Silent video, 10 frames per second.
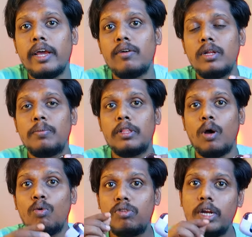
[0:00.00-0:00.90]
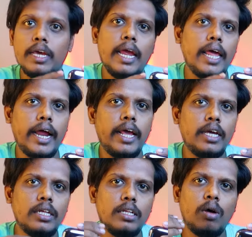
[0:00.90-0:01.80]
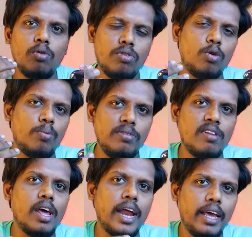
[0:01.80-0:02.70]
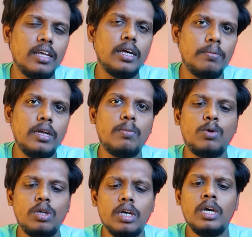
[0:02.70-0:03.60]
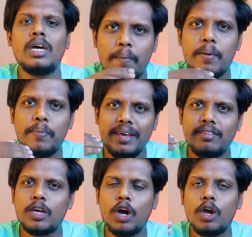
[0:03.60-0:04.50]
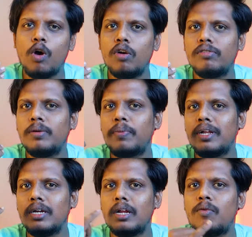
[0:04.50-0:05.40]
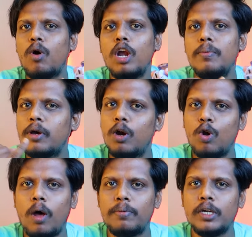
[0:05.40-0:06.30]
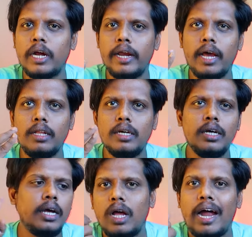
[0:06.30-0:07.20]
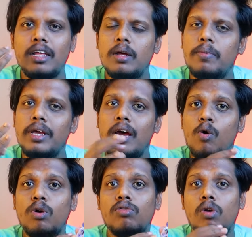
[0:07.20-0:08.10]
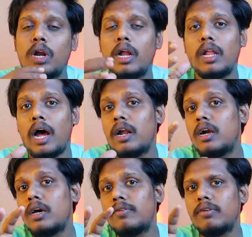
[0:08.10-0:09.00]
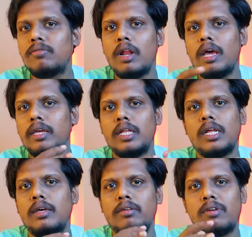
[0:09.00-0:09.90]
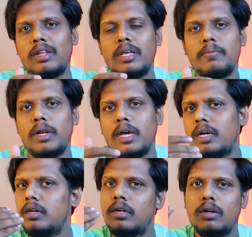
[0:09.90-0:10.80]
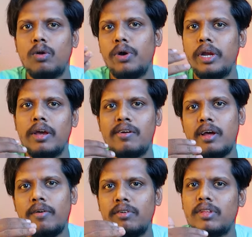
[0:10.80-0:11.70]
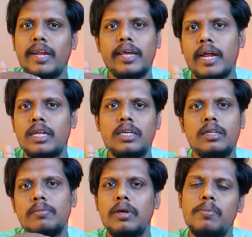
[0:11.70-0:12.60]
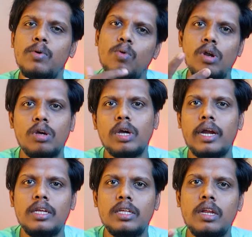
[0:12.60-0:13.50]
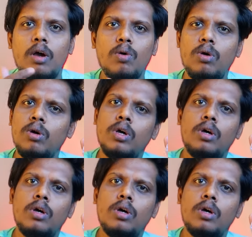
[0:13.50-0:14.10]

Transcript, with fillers: எனக்கு வந்து இப்போ தௌசண்ட் கீழே கிடைக்குது தௌசண்ட் ருபீஸில் கிடைக்குது அப்படின்னும் போது அப்போ பேசிக்கான கான்ஸ்னு பார்த்தீங்கன்னா வால்யூம் கண்ட்ரோல் ஆப்ஷன் கிடையாது அடுத்தபடியாக அவங்க சொல்கிற அந்த ஹண்ட்ரட் ஹவர்ஸ்லாம் இதில் சாத்தியம் இல்லை டுவெண்ட்டி நைன் ஹவர்ஸ் தான் எனக்கு கிடச்சிது மேபி உங்களுக்கும் கிடச்சிதுன்னா கூட